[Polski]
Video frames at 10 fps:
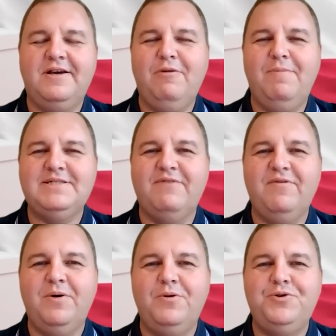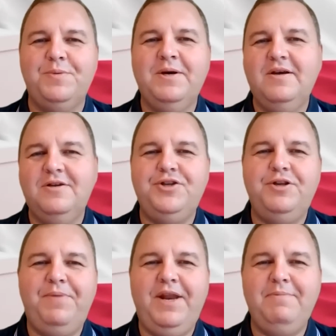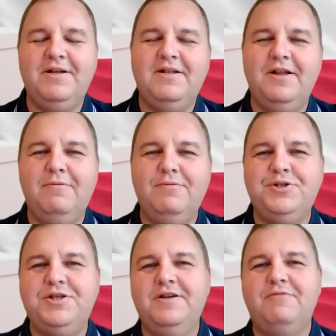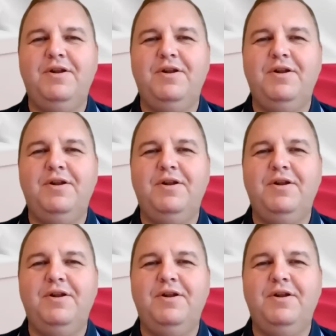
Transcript: e, kiełbasę wyborczą, czyli premię dla nauczycieli,